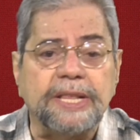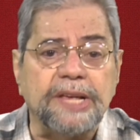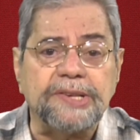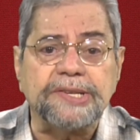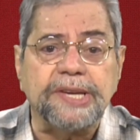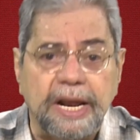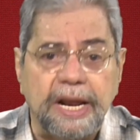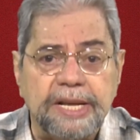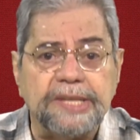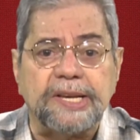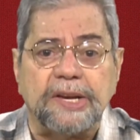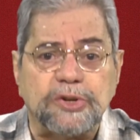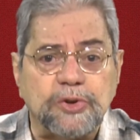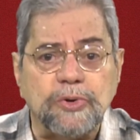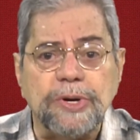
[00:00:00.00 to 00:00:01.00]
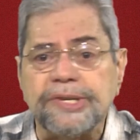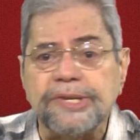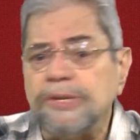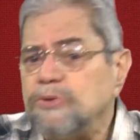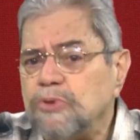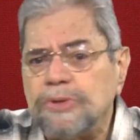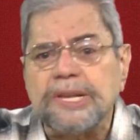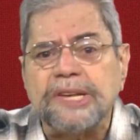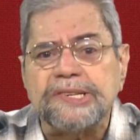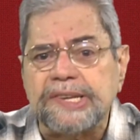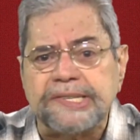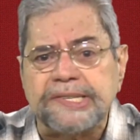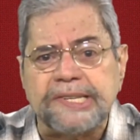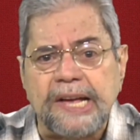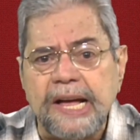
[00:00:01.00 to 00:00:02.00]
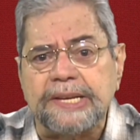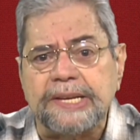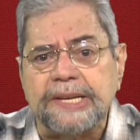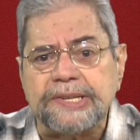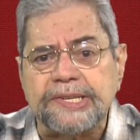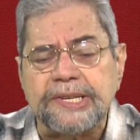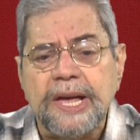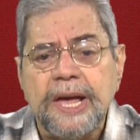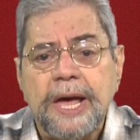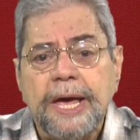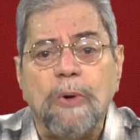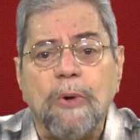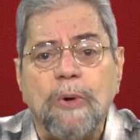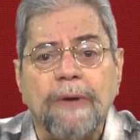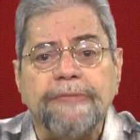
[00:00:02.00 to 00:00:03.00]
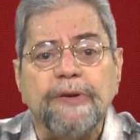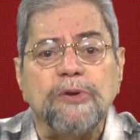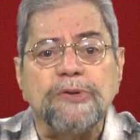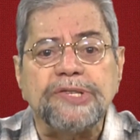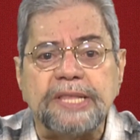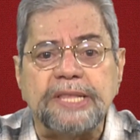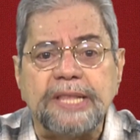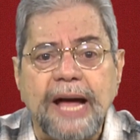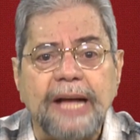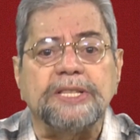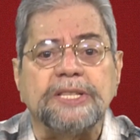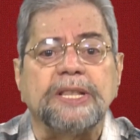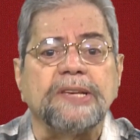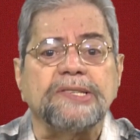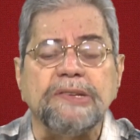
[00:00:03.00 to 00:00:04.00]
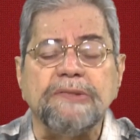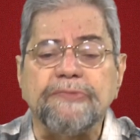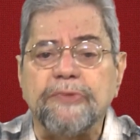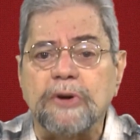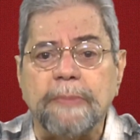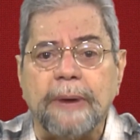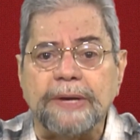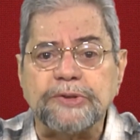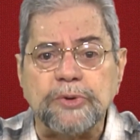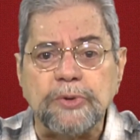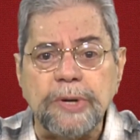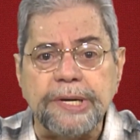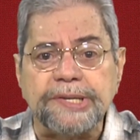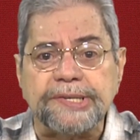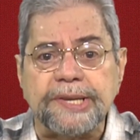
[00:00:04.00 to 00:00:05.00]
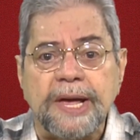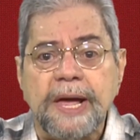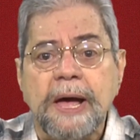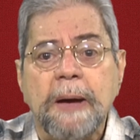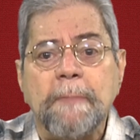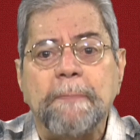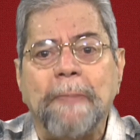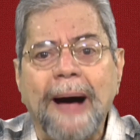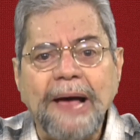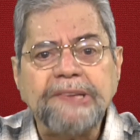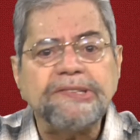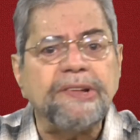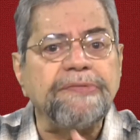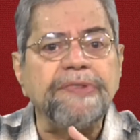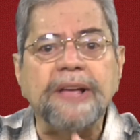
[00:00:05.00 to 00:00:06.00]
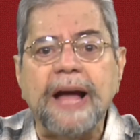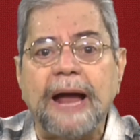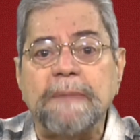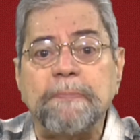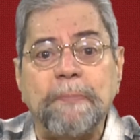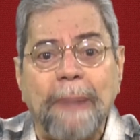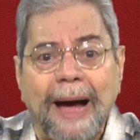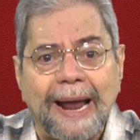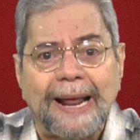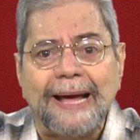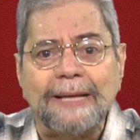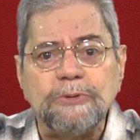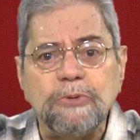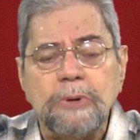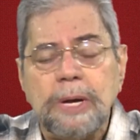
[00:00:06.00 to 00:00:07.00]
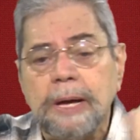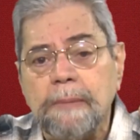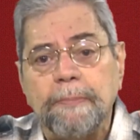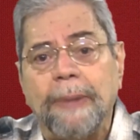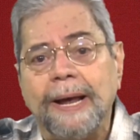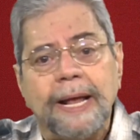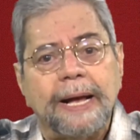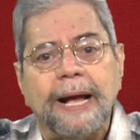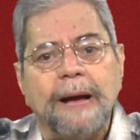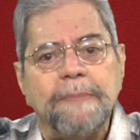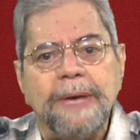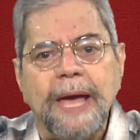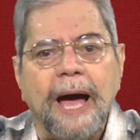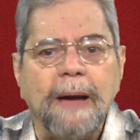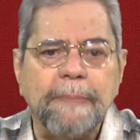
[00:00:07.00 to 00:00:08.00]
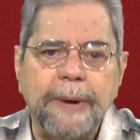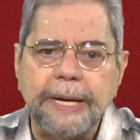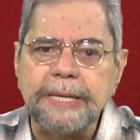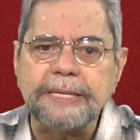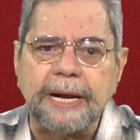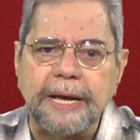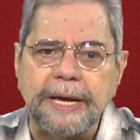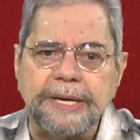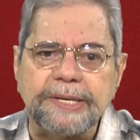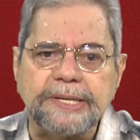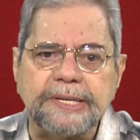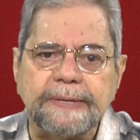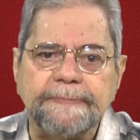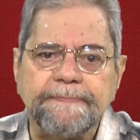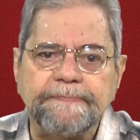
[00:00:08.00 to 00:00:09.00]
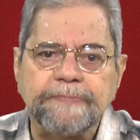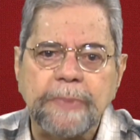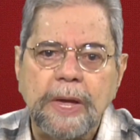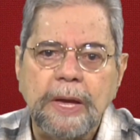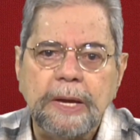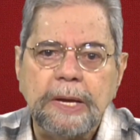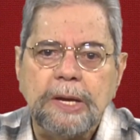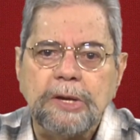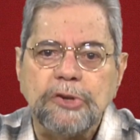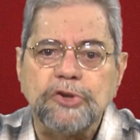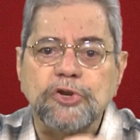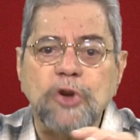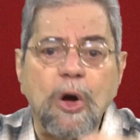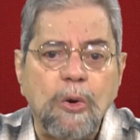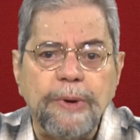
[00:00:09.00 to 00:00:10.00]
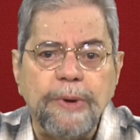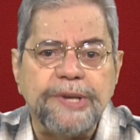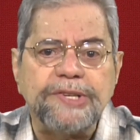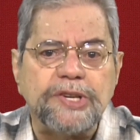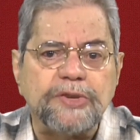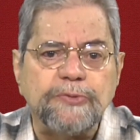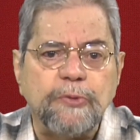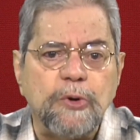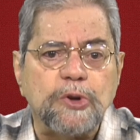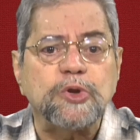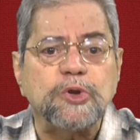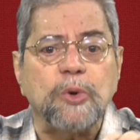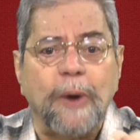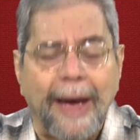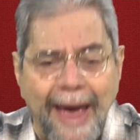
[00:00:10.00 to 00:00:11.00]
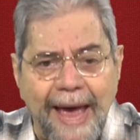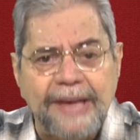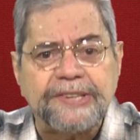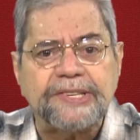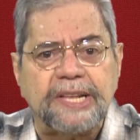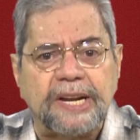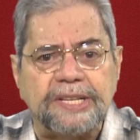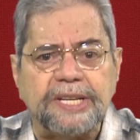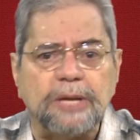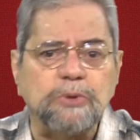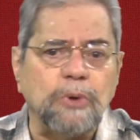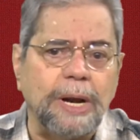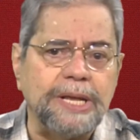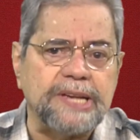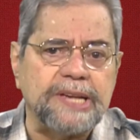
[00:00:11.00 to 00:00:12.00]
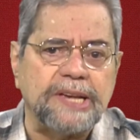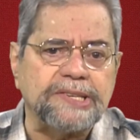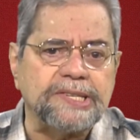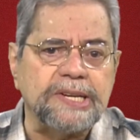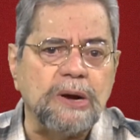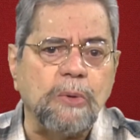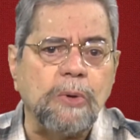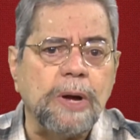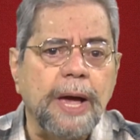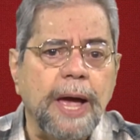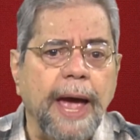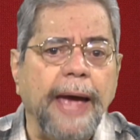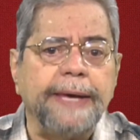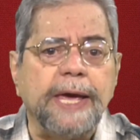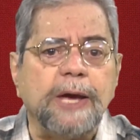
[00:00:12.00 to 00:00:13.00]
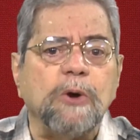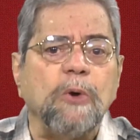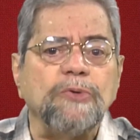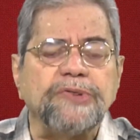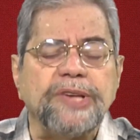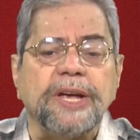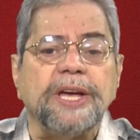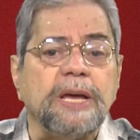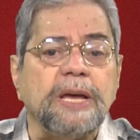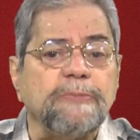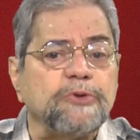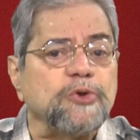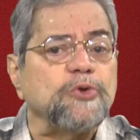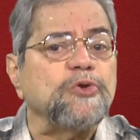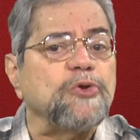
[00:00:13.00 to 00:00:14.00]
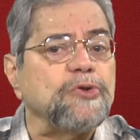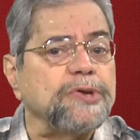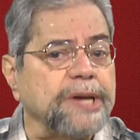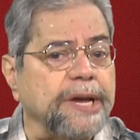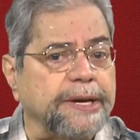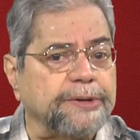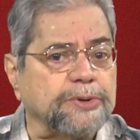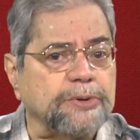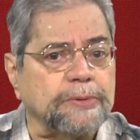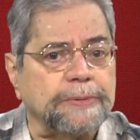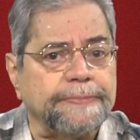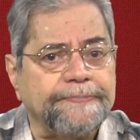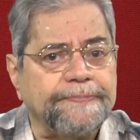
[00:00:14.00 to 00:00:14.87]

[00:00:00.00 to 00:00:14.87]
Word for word: das realizações em todas as áreas e com a velocidade das informações, basta ficar parado para caminhar para trás. Só com esse esforço extra de atualização é que conseguiremos o sucesso.